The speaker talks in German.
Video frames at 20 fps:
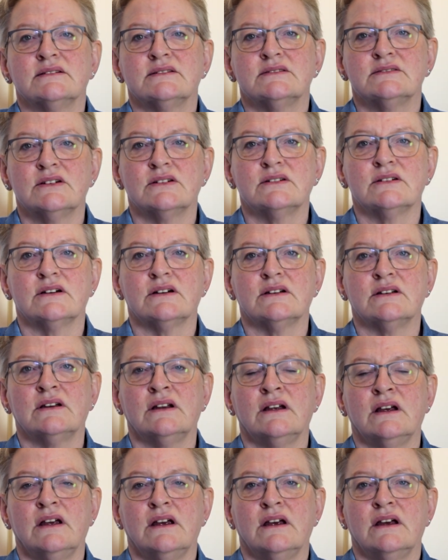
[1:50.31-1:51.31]

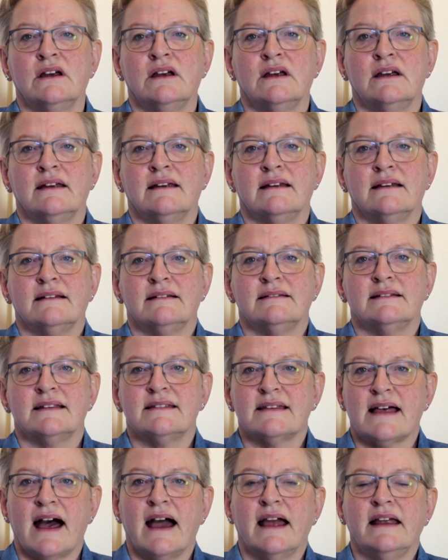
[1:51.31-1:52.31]
sondern
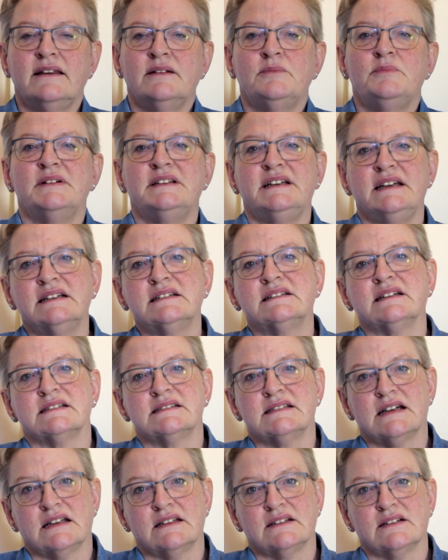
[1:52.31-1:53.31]
das eine bedingt
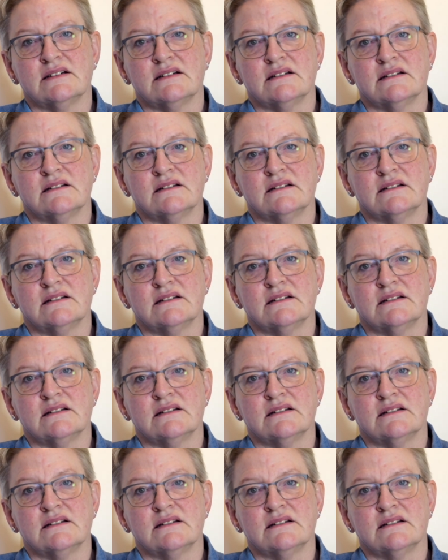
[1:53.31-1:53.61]
das andere.